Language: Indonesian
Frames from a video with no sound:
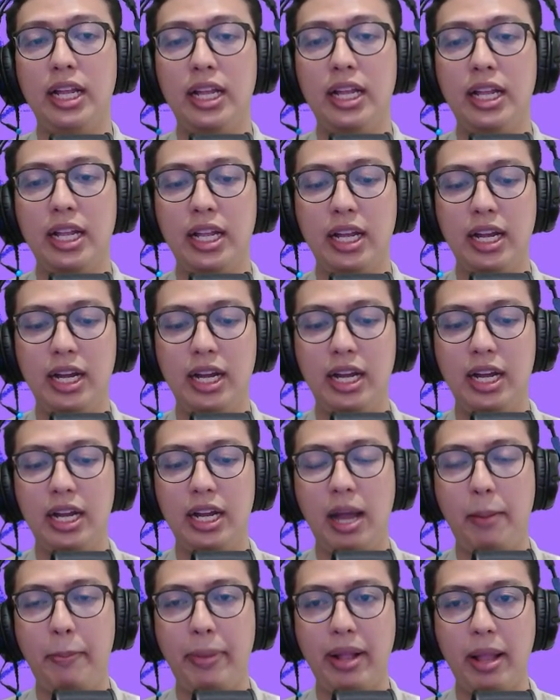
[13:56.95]

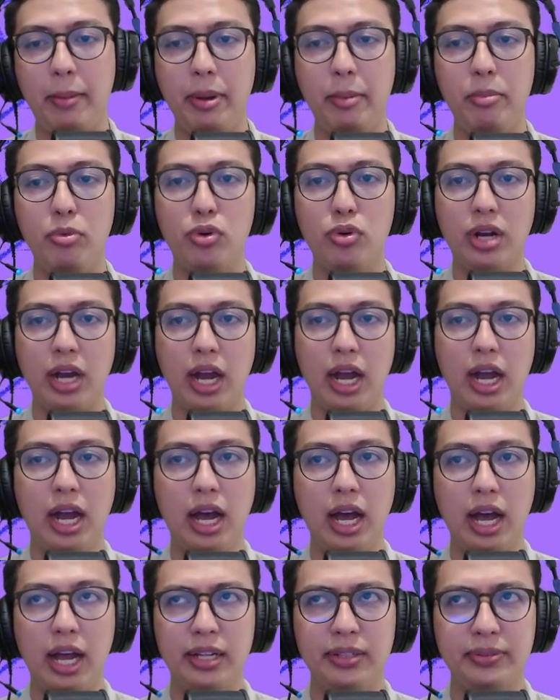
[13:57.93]
uh, apa namanya
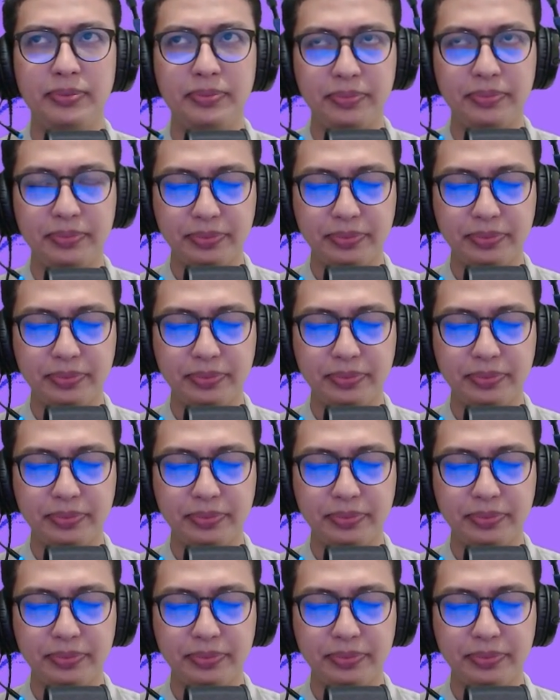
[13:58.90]
bukan